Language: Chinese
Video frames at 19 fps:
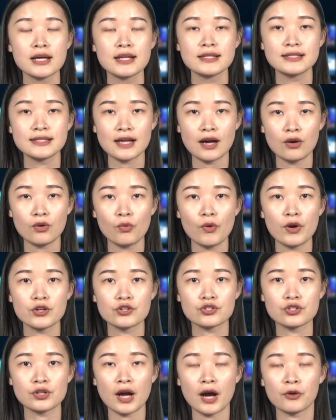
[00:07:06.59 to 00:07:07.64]
将会
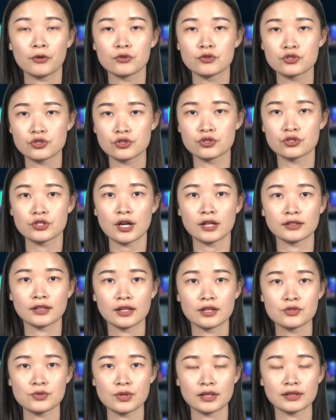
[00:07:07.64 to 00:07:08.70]
是奥运史上的
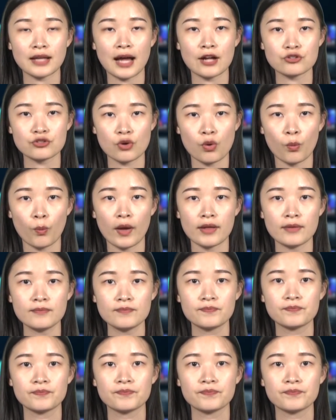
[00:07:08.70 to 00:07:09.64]
最大丑闻。